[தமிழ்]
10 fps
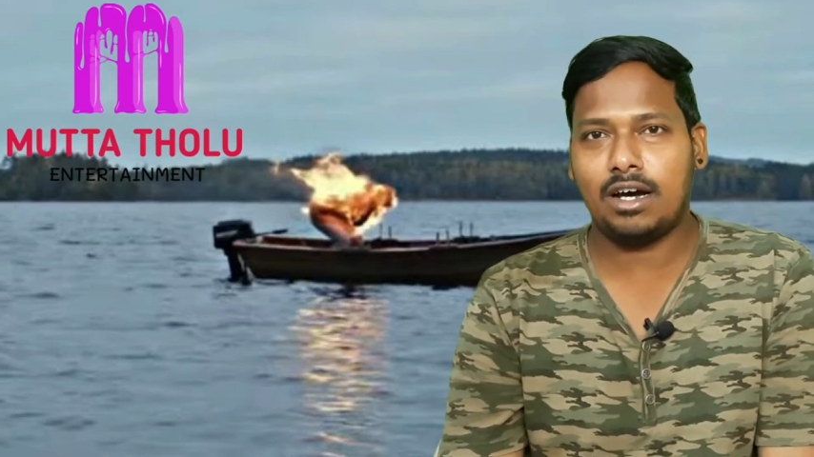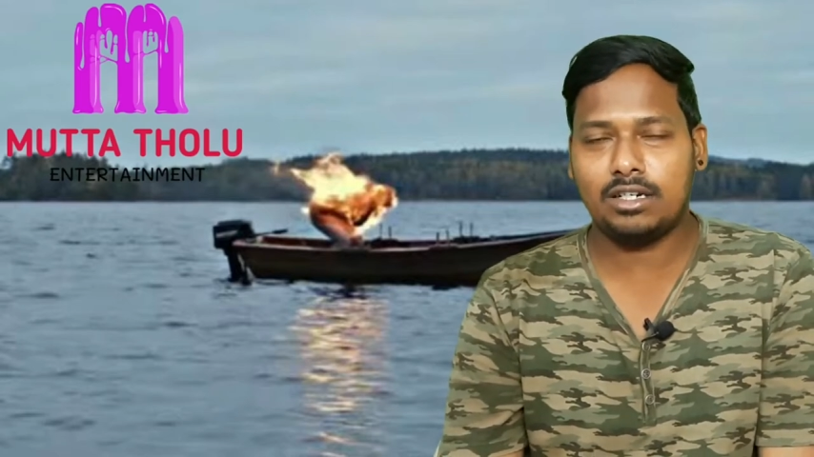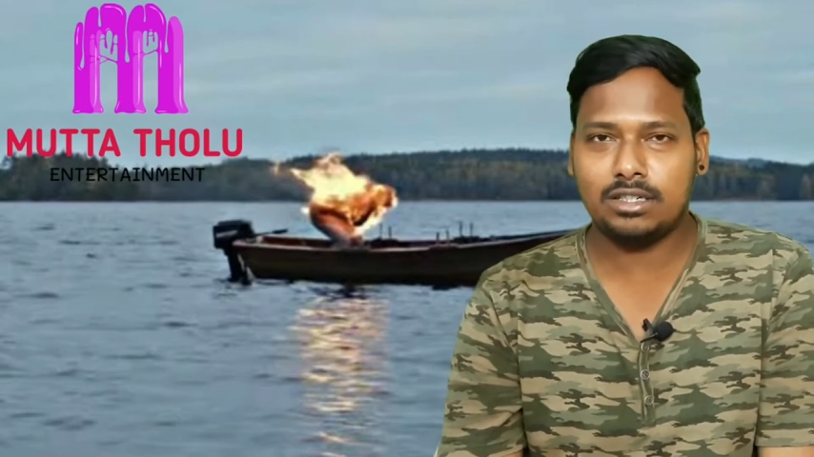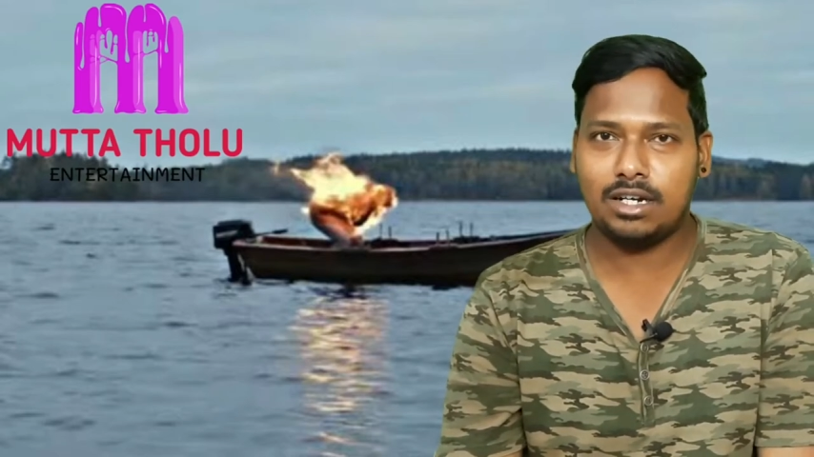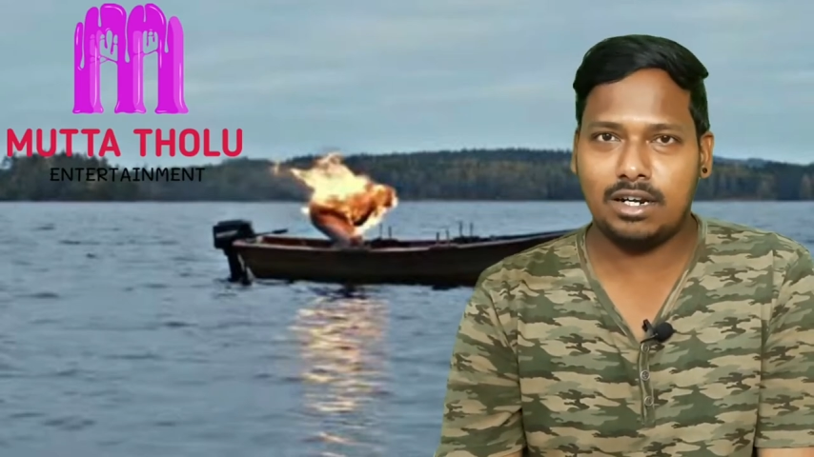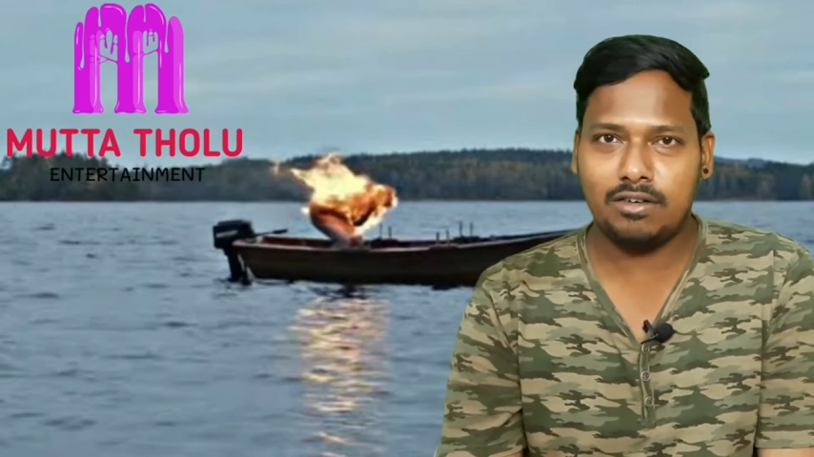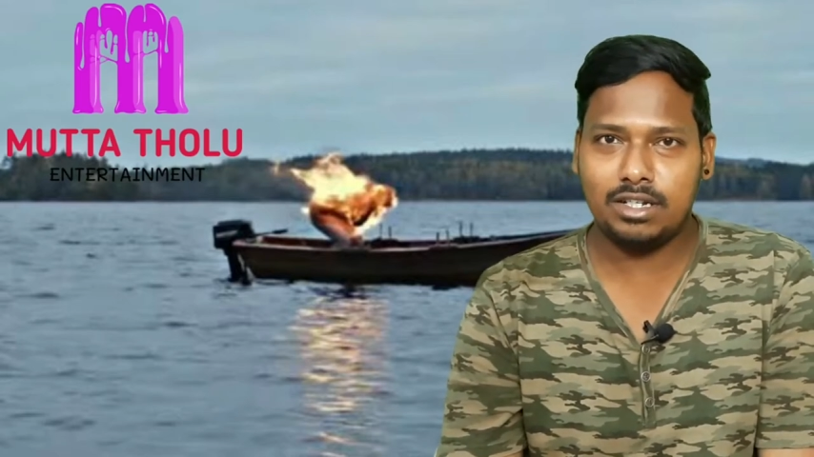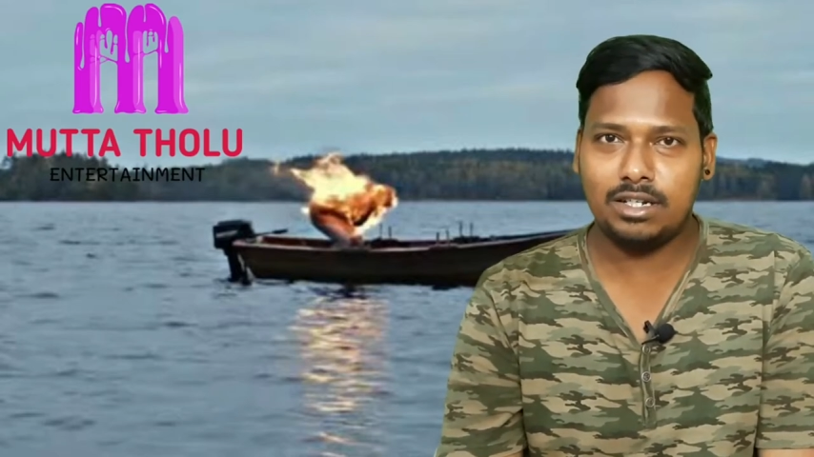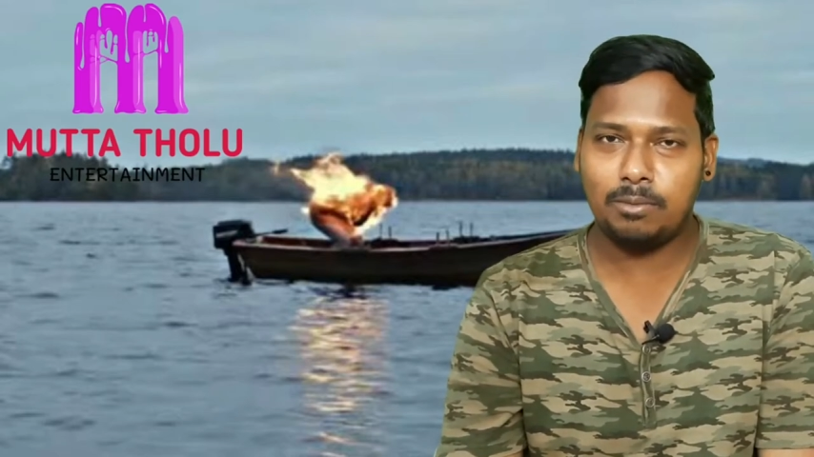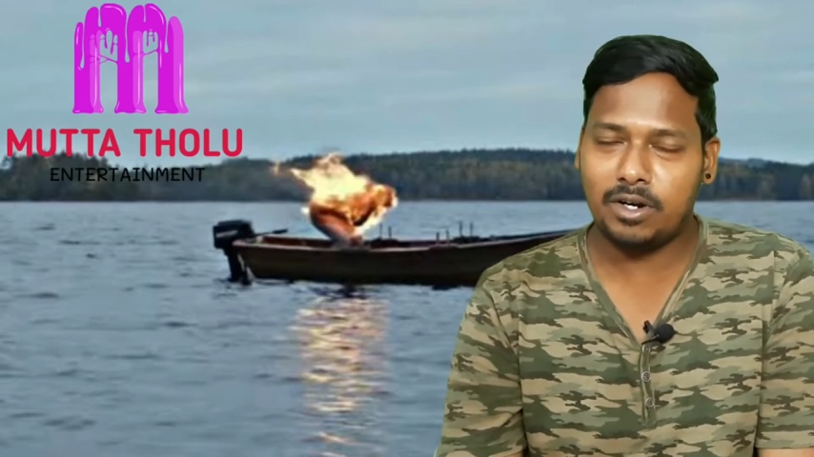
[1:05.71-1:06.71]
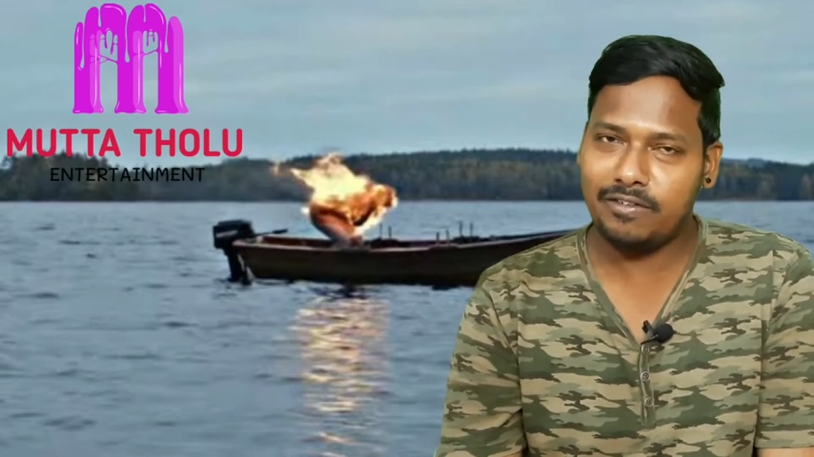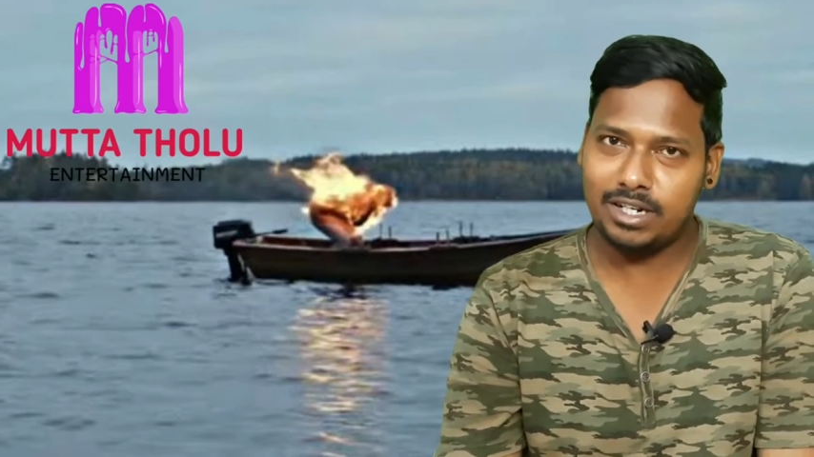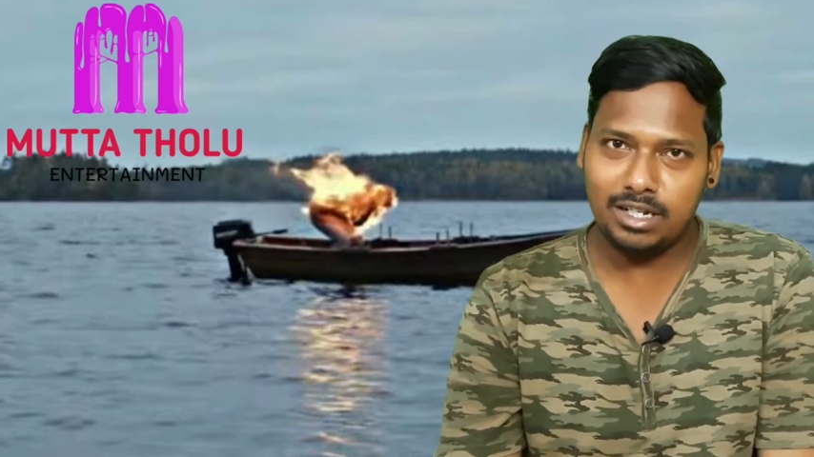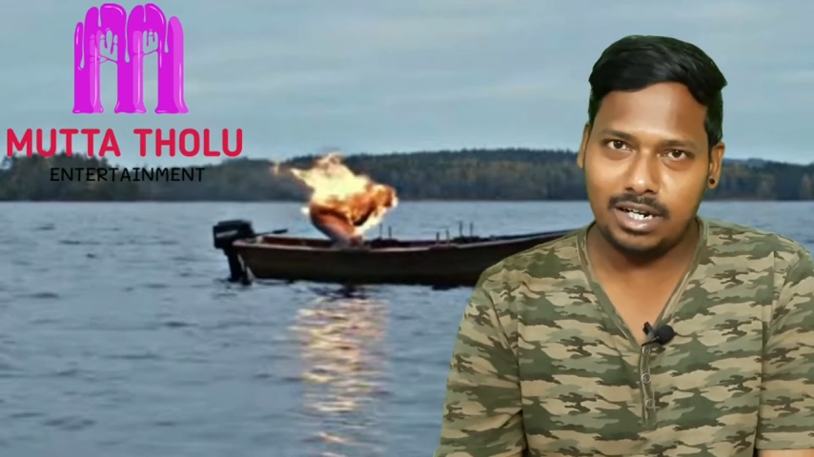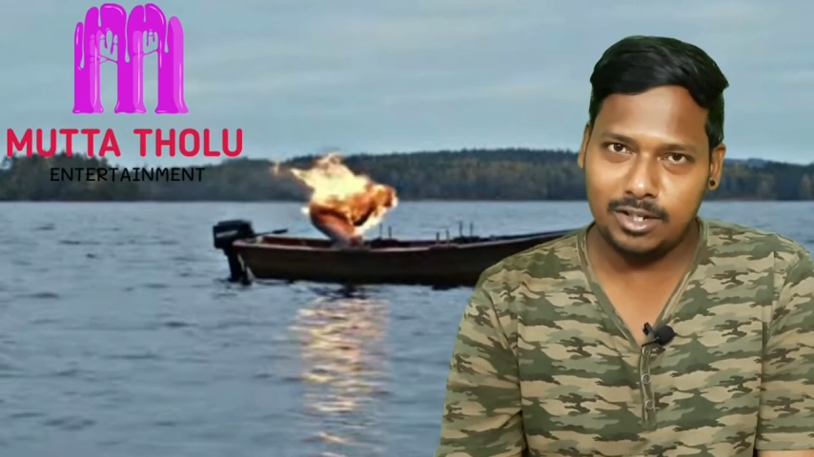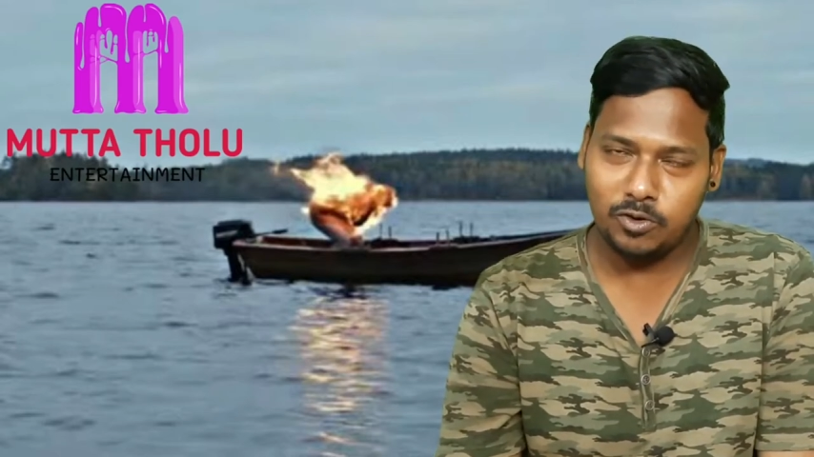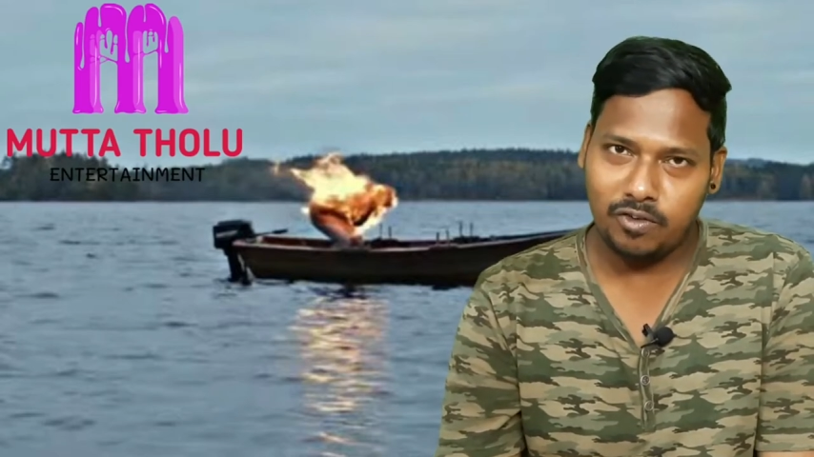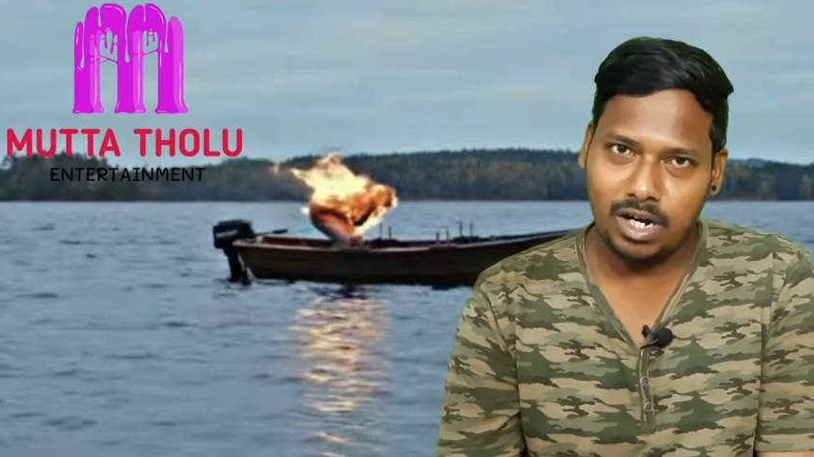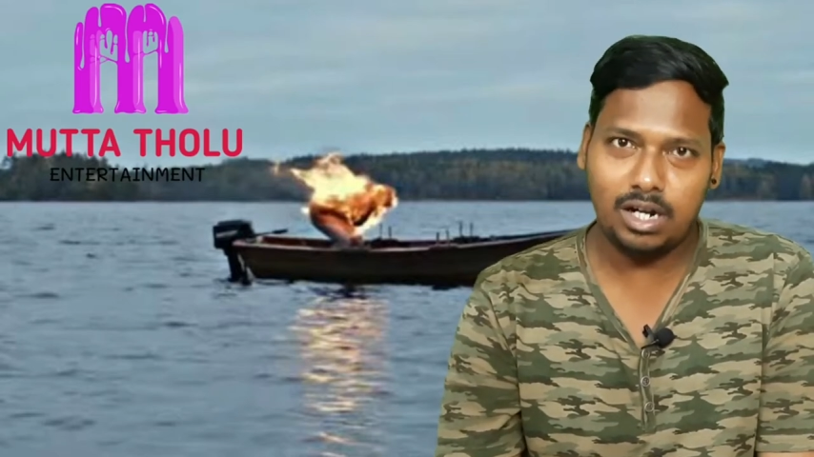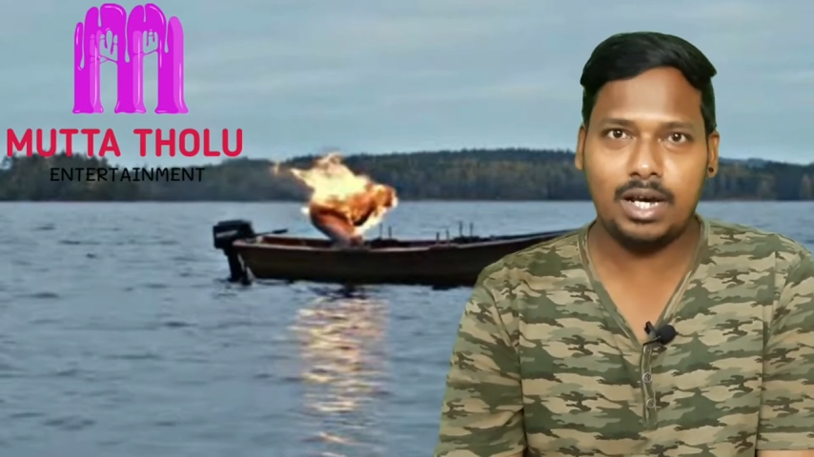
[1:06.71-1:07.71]
ஆஸ்கரில் வந்து இந்த படம் விருதுகள் எதுவும்
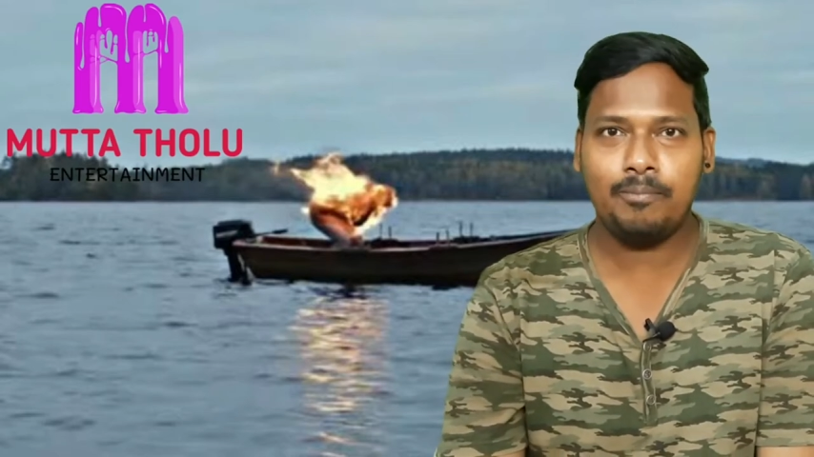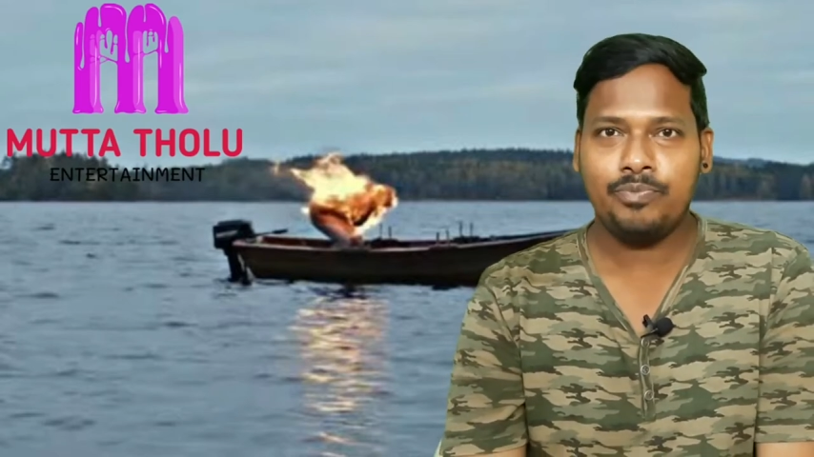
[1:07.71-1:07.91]
வாங்கலை